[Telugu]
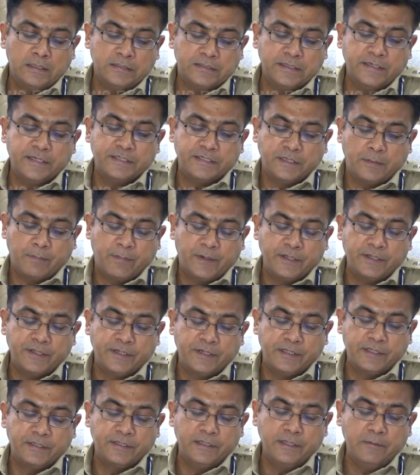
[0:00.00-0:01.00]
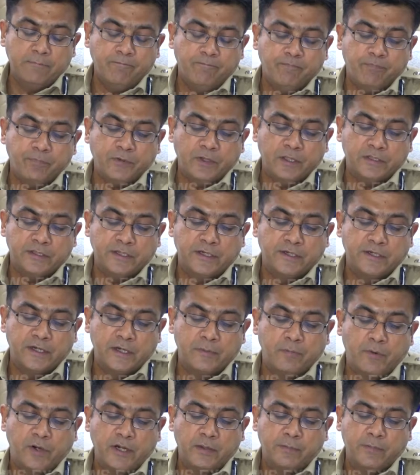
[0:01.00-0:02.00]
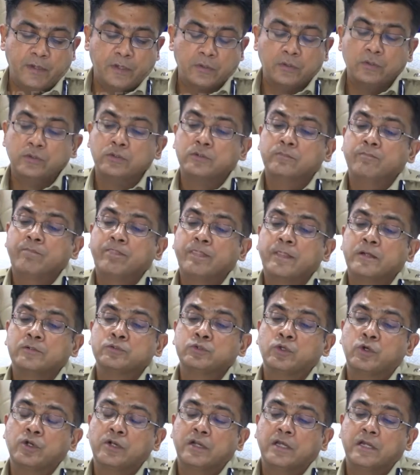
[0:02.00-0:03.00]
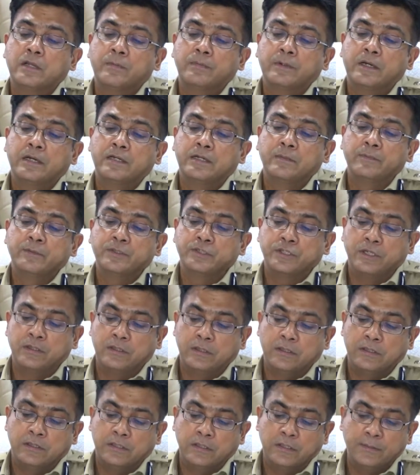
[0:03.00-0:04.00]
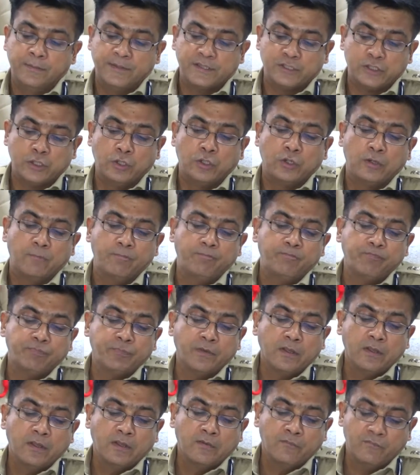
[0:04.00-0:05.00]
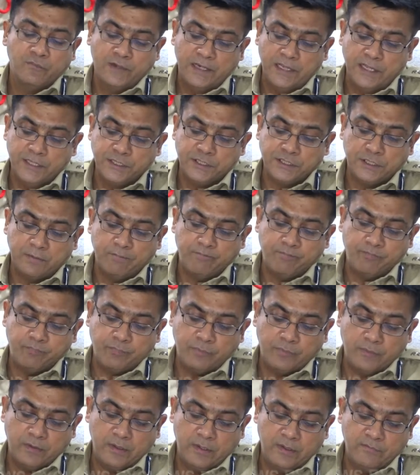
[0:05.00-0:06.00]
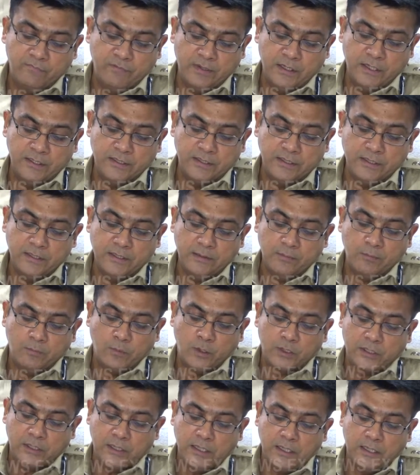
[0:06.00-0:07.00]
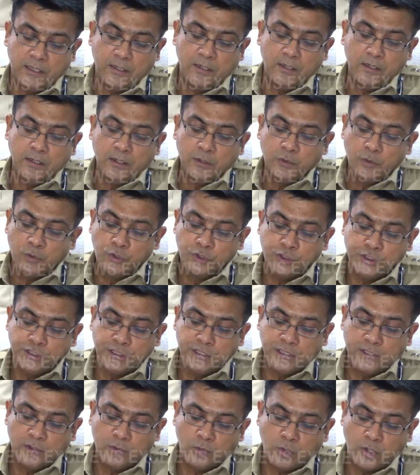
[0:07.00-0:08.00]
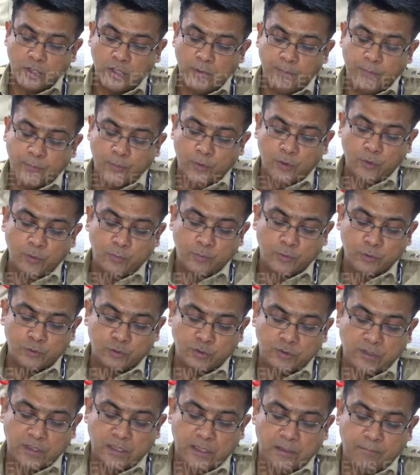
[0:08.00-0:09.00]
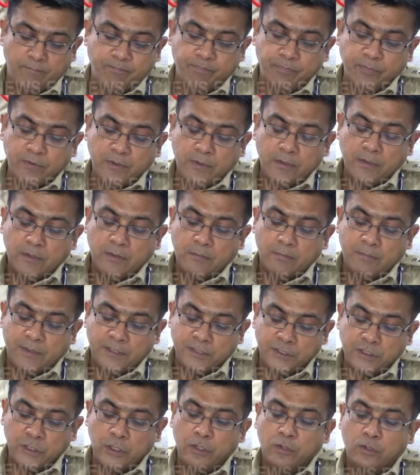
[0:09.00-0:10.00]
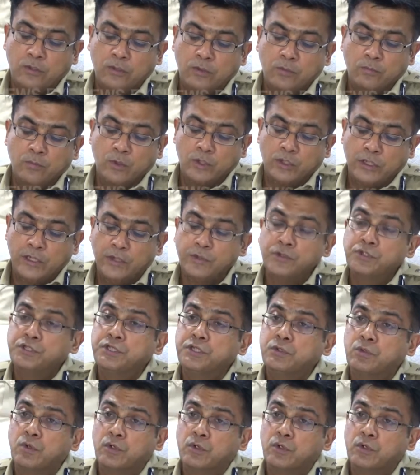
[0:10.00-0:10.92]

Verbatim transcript: ఇతన్ని చంపడం జరిగింది ఇతని డెడ్ బాడీ మనకు దోరణాల లిమిట్స్లో విలేజ్ ఏం విలేజ్ అది మొట్ల నుంచి కొర్లప్రోలు పోతున్న మధ్యలో మొట్ల నుంచి